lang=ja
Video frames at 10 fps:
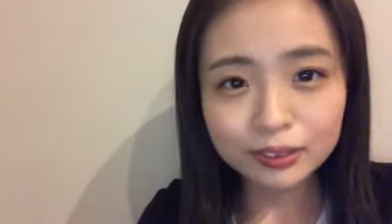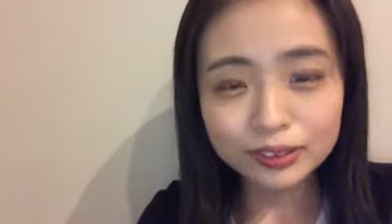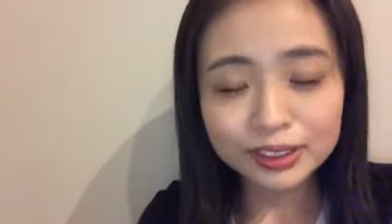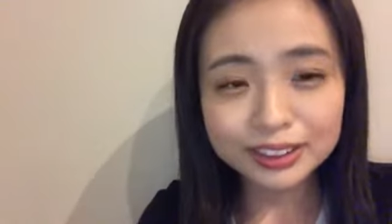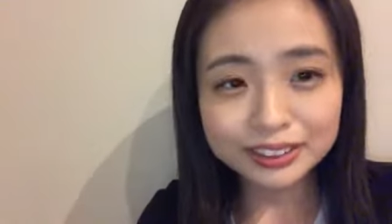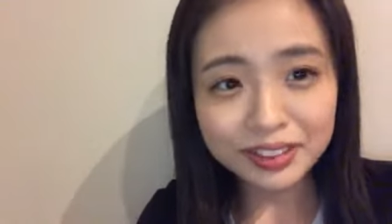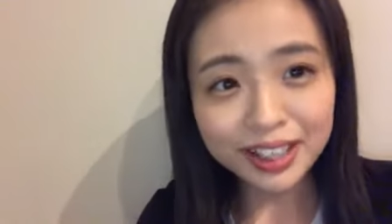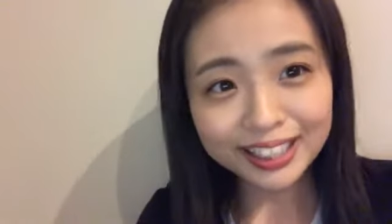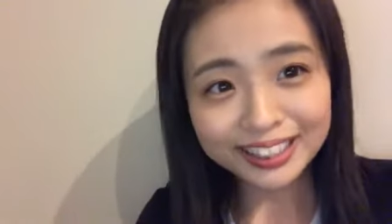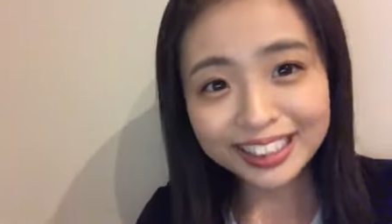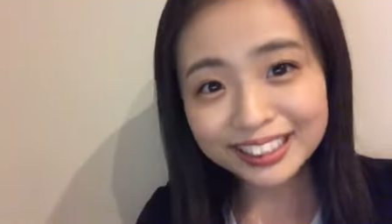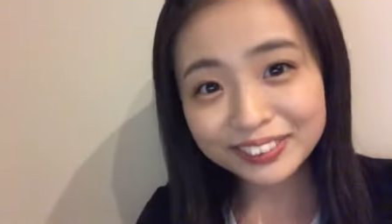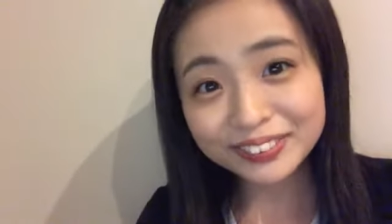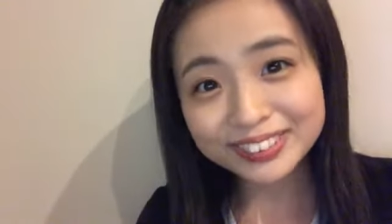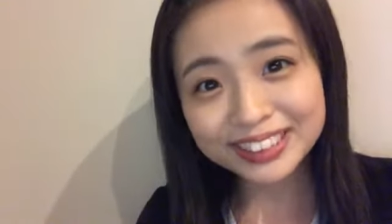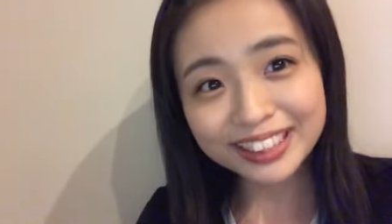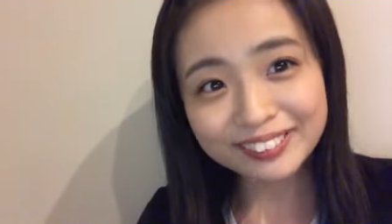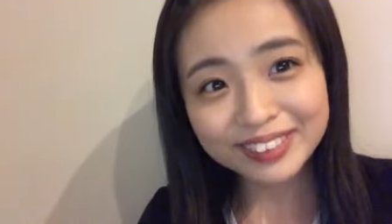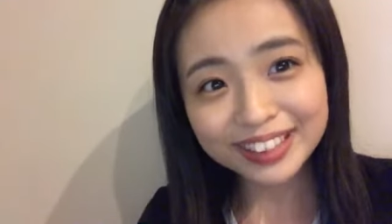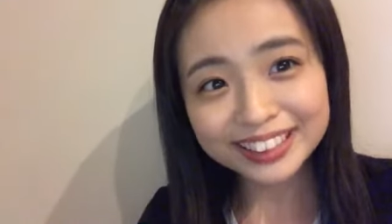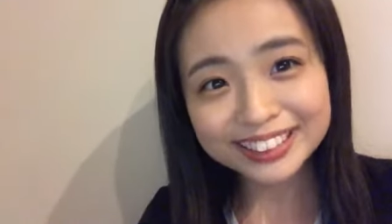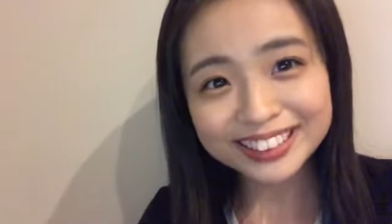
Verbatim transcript: こんにちは。ありがとうございます。